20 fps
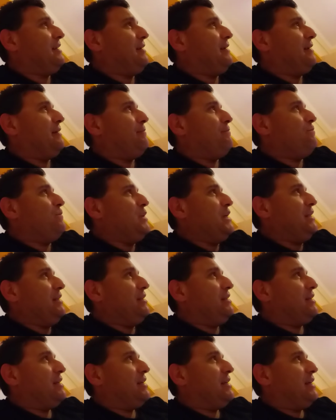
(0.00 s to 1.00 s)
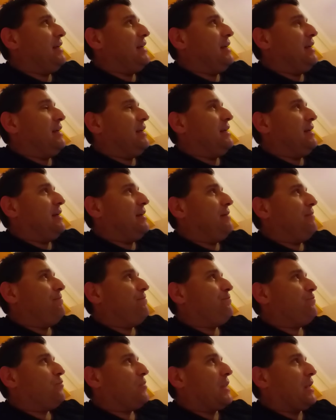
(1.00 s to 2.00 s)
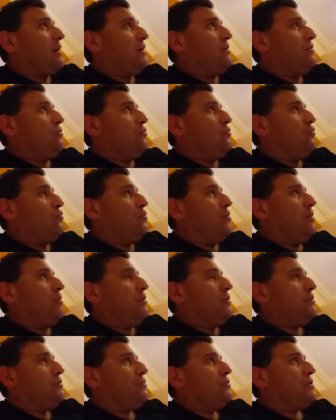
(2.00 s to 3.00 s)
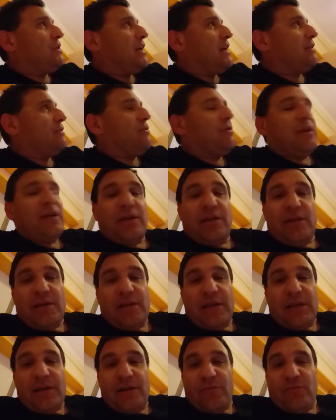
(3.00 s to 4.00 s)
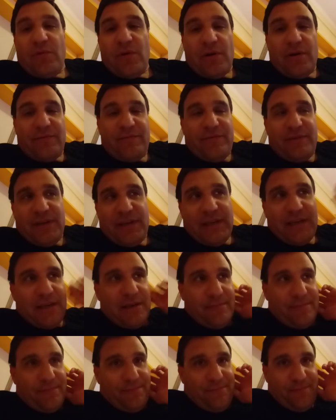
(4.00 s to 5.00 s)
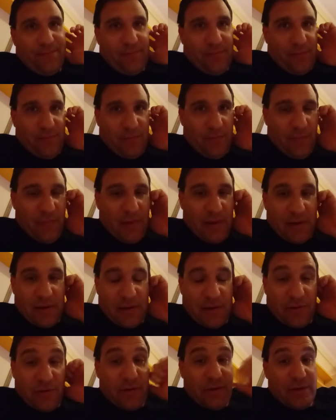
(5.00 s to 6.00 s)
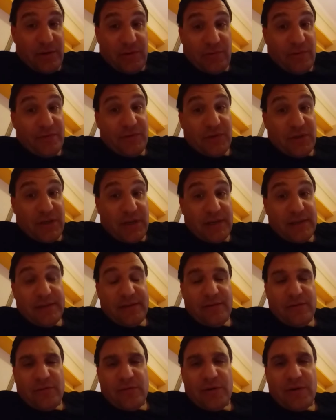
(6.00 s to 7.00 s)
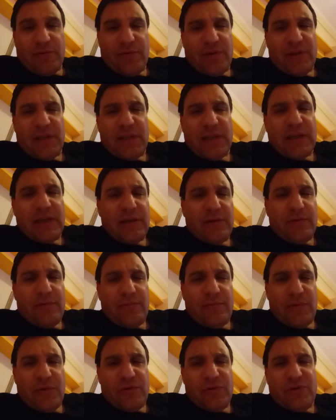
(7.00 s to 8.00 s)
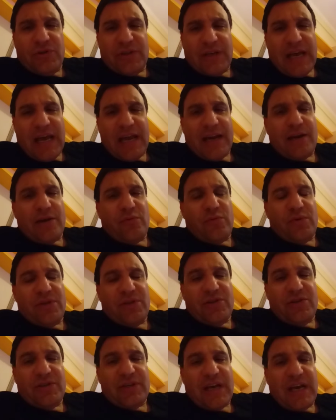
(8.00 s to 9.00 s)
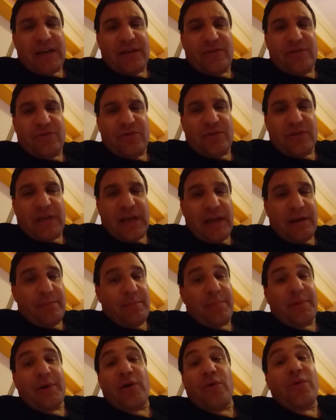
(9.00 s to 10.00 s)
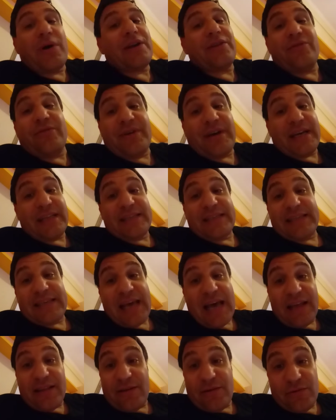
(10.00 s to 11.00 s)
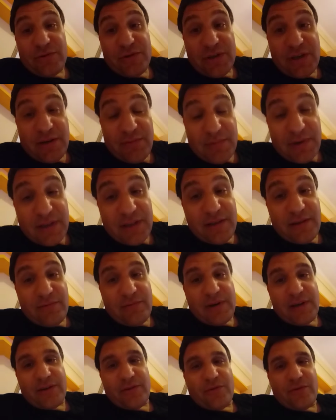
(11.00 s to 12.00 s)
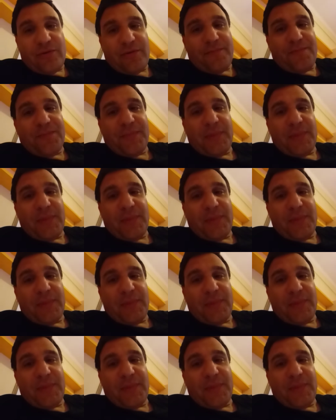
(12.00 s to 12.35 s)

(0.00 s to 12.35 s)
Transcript: Mentre eh, YouTube è molto usato dai, dalle nuovi, nuove generazioni, quindi 12 anni, 15 anni, 18 anni, però guardano cazzate logicamente, guardano